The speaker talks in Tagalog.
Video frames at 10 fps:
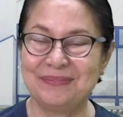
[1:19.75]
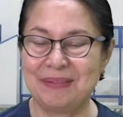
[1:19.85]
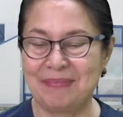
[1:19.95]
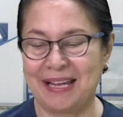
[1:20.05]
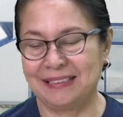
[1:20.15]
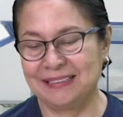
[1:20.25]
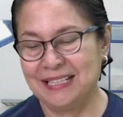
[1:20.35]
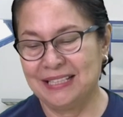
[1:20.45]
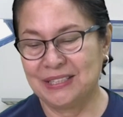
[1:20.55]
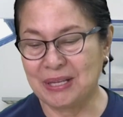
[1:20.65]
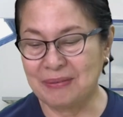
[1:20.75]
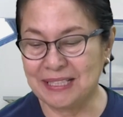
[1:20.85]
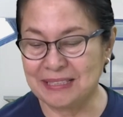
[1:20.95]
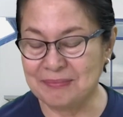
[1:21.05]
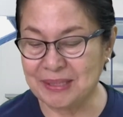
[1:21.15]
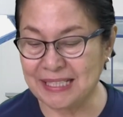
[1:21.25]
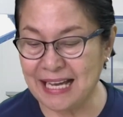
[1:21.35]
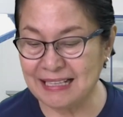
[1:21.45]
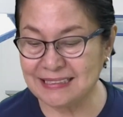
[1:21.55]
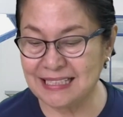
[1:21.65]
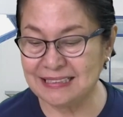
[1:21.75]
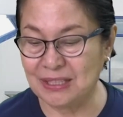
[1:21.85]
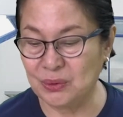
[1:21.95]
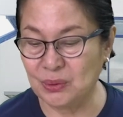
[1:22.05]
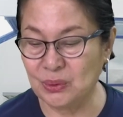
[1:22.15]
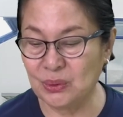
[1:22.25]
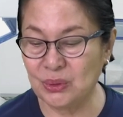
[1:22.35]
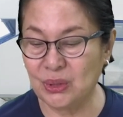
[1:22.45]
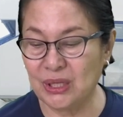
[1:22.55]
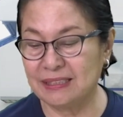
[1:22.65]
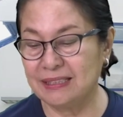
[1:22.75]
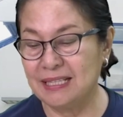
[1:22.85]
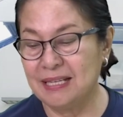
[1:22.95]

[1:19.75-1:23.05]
Di ba? Parang nawawala ng pag-asa, nalulungkot,